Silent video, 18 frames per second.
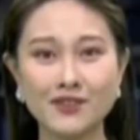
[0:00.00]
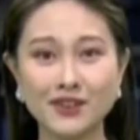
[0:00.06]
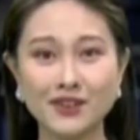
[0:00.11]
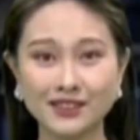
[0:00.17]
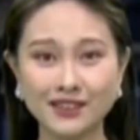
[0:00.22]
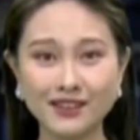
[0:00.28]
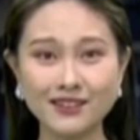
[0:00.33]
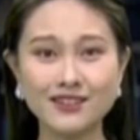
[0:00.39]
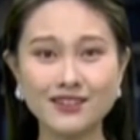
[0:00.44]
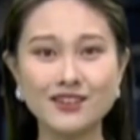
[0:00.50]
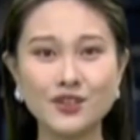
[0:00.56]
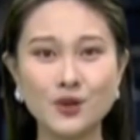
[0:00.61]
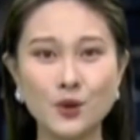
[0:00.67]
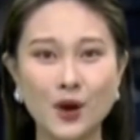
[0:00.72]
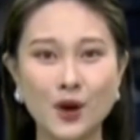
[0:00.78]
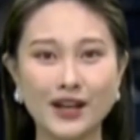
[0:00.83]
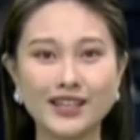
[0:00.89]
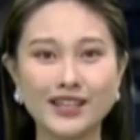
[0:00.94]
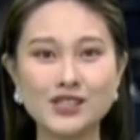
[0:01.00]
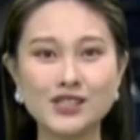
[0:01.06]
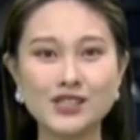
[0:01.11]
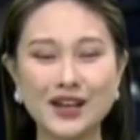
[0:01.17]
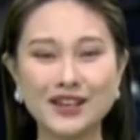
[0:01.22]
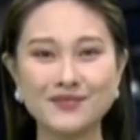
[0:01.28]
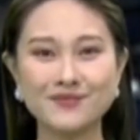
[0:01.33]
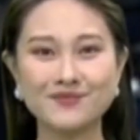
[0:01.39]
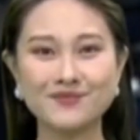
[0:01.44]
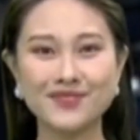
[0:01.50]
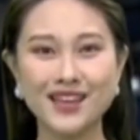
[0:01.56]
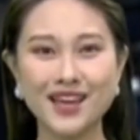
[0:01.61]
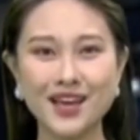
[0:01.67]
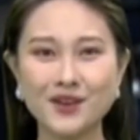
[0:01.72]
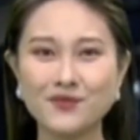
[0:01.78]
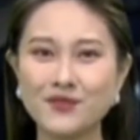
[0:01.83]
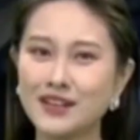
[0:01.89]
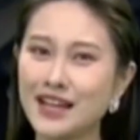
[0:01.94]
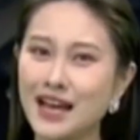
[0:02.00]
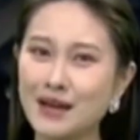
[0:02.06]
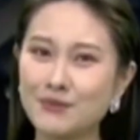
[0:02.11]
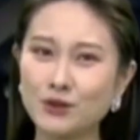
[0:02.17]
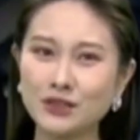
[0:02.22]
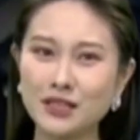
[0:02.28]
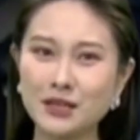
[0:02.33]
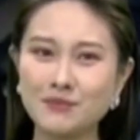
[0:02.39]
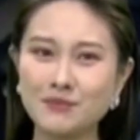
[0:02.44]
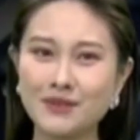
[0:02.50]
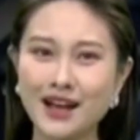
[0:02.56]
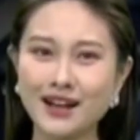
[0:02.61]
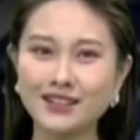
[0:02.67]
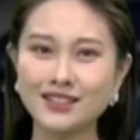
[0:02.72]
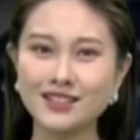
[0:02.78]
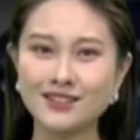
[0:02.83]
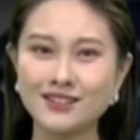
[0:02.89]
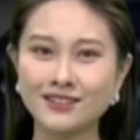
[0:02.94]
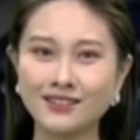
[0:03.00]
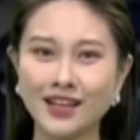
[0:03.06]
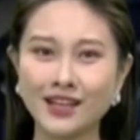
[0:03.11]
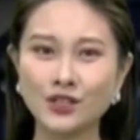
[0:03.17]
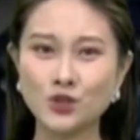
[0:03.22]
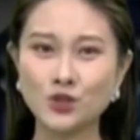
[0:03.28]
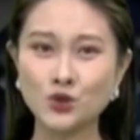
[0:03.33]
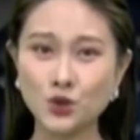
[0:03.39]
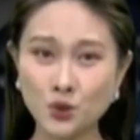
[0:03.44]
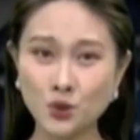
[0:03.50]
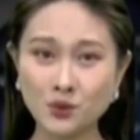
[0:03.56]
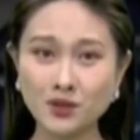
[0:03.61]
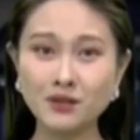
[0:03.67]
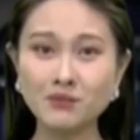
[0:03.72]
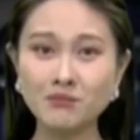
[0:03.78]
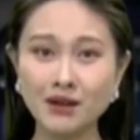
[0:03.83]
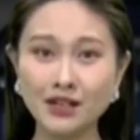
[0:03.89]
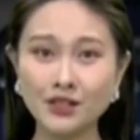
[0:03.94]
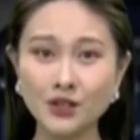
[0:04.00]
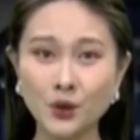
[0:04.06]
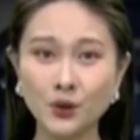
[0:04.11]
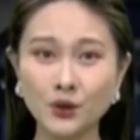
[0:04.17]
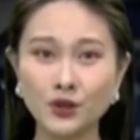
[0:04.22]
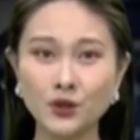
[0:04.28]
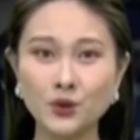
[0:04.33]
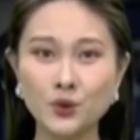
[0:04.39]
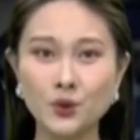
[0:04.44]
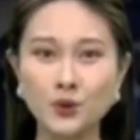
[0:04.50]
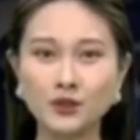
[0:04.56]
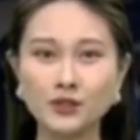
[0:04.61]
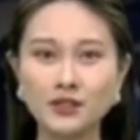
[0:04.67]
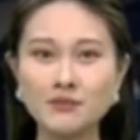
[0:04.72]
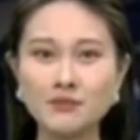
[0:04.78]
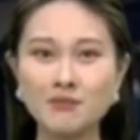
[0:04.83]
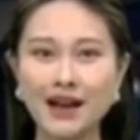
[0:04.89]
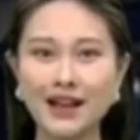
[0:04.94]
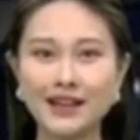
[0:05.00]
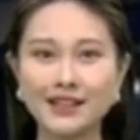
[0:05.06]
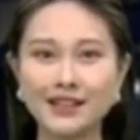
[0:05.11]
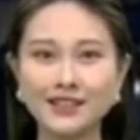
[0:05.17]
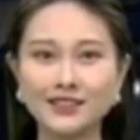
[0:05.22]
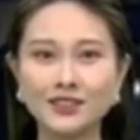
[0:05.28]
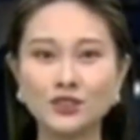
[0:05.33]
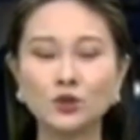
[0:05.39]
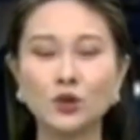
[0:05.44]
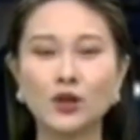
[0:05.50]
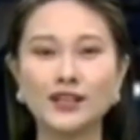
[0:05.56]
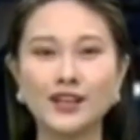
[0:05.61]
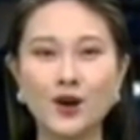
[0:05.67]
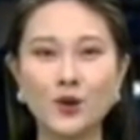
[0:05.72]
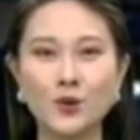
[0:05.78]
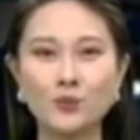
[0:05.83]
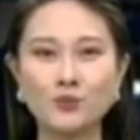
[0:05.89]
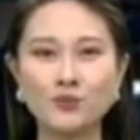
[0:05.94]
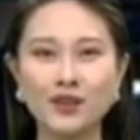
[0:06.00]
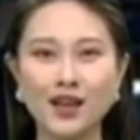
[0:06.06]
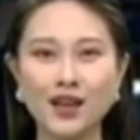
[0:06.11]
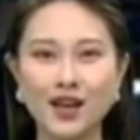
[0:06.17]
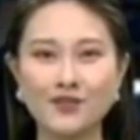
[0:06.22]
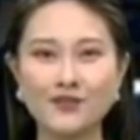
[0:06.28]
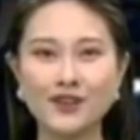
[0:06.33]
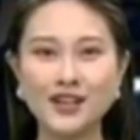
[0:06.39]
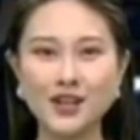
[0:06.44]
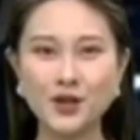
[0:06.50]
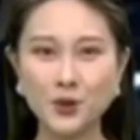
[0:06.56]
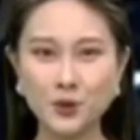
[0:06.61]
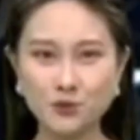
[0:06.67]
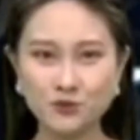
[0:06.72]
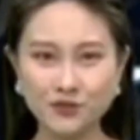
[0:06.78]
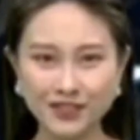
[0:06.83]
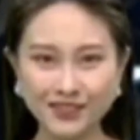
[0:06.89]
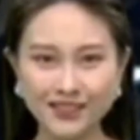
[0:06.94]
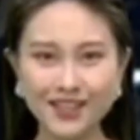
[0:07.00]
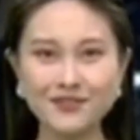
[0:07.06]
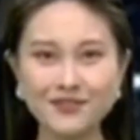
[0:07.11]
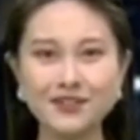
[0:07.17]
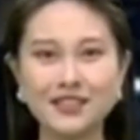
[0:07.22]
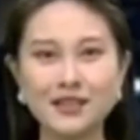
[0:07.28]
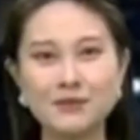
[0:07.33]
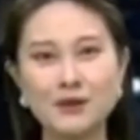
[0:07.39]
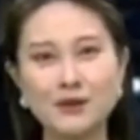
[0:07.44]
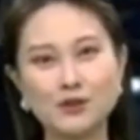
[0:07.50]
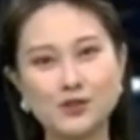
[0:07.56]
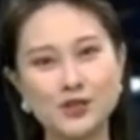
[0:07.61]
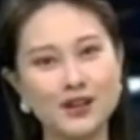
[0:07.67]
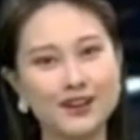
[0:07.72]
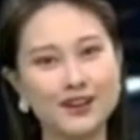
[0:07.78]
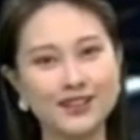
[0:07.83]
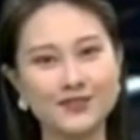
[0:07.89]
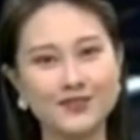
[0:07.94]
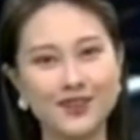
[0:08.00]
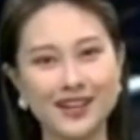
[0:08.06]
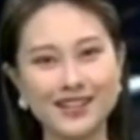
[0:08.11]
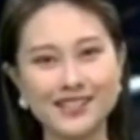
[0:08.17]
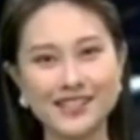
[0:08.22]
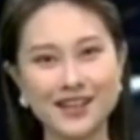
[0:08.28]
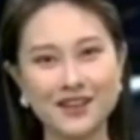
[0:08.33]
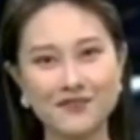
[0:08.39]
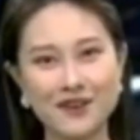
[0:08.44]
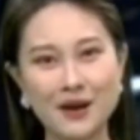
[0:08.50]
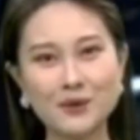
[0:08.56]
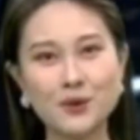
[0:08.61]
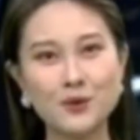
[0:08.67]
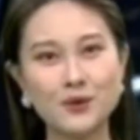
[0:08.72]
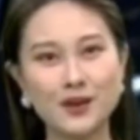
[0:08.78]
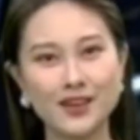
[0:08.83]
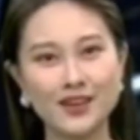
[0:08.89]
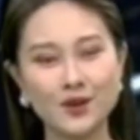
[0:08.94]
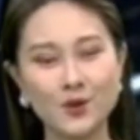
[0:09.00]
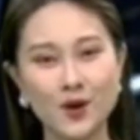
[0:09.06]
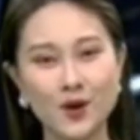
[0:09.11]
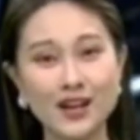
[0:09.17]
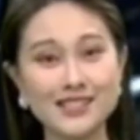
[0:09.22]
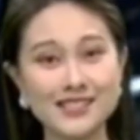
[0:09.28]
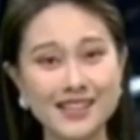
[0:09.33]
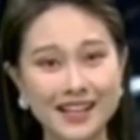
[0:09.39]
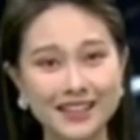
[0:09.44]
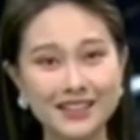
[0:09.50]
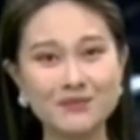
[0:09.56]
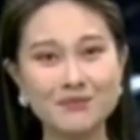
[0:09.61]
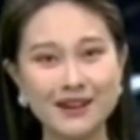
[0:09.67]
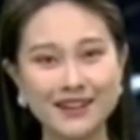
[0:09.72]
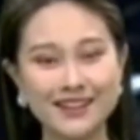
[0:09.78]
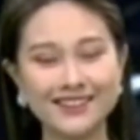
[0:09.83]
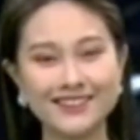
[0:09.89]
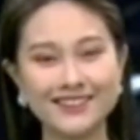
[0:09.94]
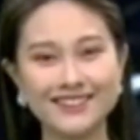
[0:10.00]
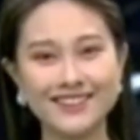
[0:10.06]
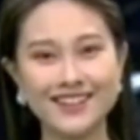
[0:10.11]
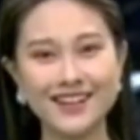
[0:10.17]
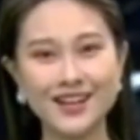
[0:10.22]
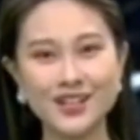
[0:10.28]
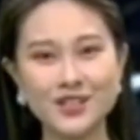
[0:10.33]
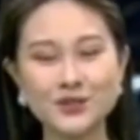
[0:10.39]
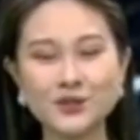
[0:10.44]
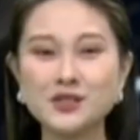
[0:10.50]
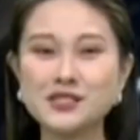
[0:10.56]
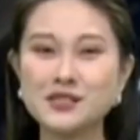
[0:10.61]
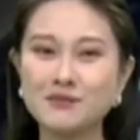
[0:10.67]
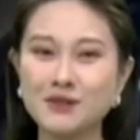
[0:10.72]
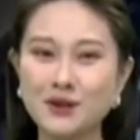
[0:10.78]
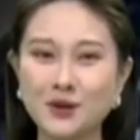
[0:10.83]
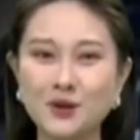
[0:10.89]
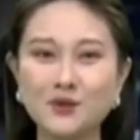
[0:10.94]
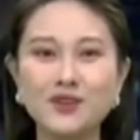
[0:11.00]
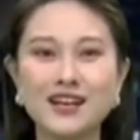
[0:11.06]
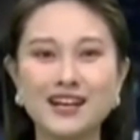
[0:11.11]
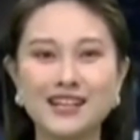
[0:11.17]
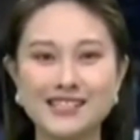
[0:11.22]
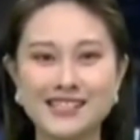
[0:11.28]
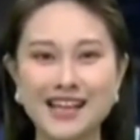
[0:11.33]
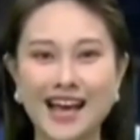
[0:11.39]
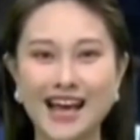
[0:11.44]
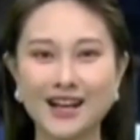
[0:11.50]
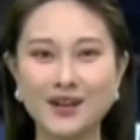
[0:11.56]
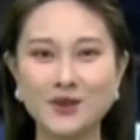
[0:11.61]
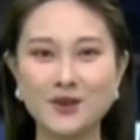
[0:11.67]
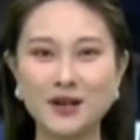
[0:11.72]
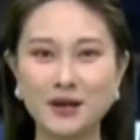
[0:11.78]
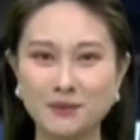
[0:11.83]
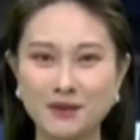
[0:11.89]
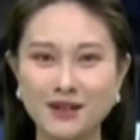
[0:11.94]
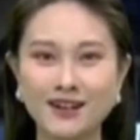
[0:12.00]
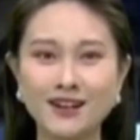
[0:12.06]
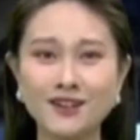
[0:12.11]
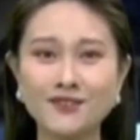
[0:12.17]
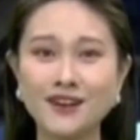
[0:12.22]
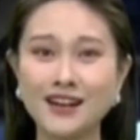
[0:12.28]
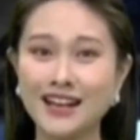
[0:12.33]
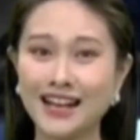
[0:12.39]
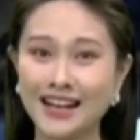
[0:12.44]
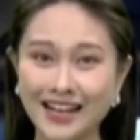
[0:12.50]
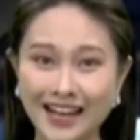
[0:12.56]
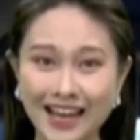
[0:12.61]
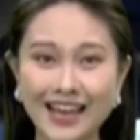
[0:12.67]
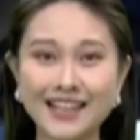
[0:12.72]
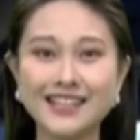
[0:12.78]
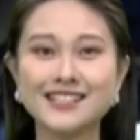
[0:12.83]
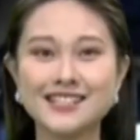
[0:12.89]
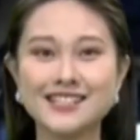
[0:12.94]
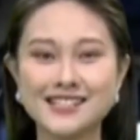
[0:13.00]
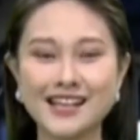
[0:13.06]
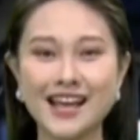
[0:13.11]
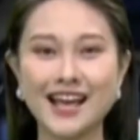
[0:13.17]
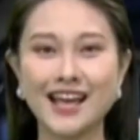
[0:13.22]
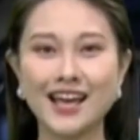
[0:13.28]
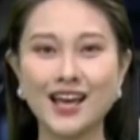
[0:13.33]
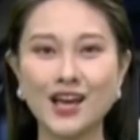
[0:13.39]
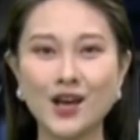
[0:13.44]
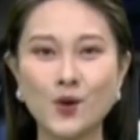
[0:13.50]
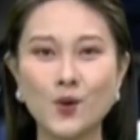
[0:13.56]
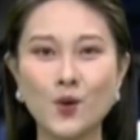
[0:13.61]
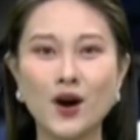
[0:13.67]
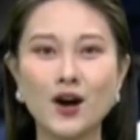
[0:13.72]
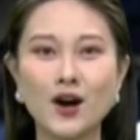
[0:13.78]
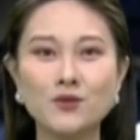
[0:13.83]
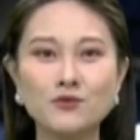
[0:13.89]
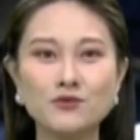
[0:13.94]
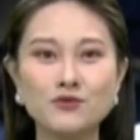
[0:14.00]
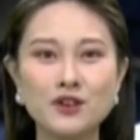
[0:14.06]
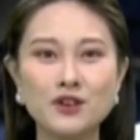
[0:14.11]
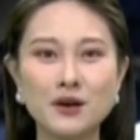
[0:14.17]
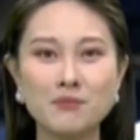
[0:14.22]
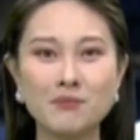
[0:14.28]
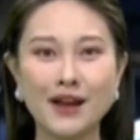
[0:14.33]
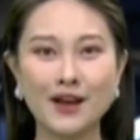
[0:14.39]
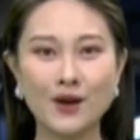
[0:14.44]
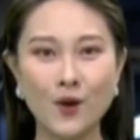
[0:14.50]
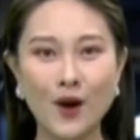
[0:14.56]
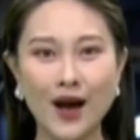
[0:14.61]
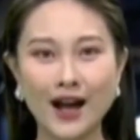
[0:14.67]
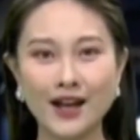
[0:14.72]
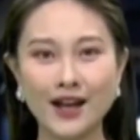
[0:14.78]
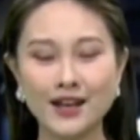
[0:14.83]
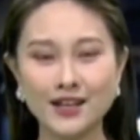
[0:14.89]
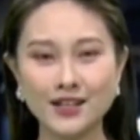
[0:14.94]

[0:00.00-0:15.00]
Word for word: và tăng cường hiệu quả kinh doanh. Việt Nam có tiềm năng trở thành chuỗi cung ứng mới nổi của thương mại điện tử toàn cầu. Vậy để cùng phân tích và tìm hiểu rõ hơn về các giải pháp công nghệ của các sàn thương mại điện tử, chúng tôi xin mời quý vị khán giả cùng gặp gỡ và lắng nghe những chia sẻ của ông Vương Mạnh Hoàng,